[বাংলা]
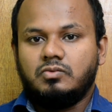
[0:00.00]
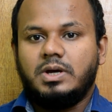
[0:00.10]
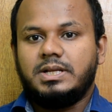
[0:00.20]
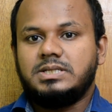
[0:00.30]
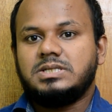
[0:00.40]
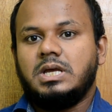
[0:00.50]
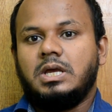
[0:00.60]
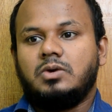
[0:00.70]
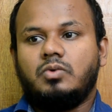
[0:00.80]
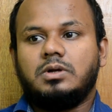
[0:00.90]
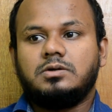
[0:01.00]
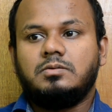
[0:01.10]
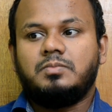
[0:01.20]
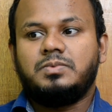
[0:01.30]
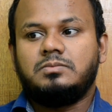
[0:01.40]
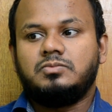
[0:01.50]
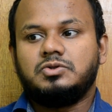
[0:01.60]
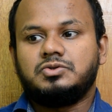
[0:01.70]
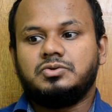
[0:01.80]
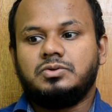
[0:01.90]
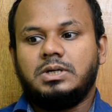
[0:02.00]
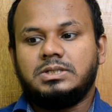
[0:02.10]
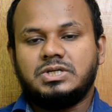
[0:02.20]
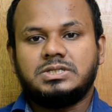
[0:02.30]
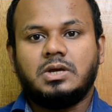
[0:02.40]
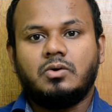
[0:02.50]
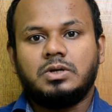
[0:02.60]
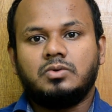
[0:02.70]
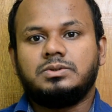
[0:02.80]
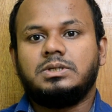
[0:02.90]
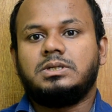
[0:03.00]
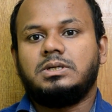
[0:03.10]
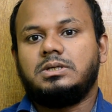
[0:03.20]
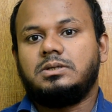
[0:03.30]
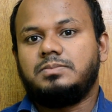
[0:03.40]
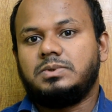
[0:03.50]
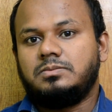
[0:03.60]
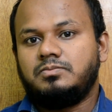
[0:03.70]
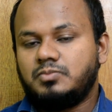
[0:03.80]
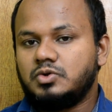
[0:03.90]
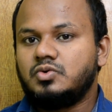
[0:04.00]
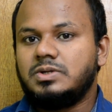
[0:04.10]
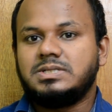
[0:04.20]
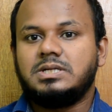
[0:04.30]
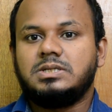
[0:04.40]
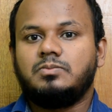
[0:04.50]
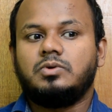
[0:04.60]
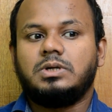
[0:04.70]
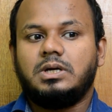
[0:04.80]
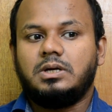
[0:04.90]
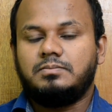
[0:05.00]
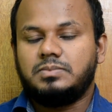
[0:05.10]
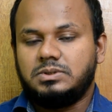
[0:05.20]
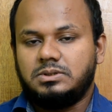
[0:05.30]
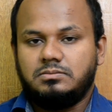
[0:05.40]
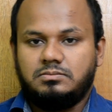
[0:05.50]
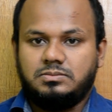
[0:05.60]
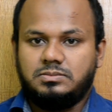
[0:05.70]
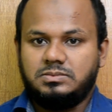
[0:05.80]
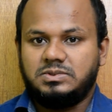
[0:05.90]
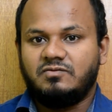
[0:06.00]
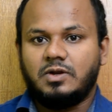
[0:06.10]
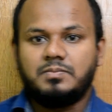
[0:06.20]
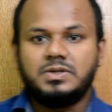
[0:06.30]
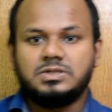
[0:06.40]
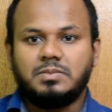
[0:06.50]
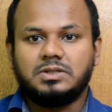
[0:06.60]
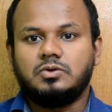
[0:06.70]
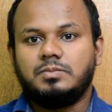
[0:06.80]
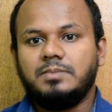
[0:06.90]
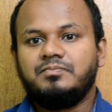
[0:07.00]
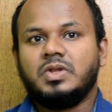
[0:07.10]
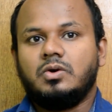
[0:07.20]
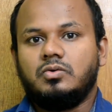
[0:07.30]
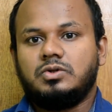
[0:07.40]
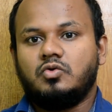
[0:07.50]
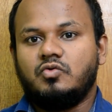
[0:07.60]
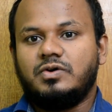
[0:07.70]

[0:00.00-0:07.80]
ওয়ারেস কোয়ালকম আপনার মূলত চেষ্টা করে ওদের প্রচুর রিসার্চ এবং ডেভেলপমেন্টের মাধ্যমে ওদের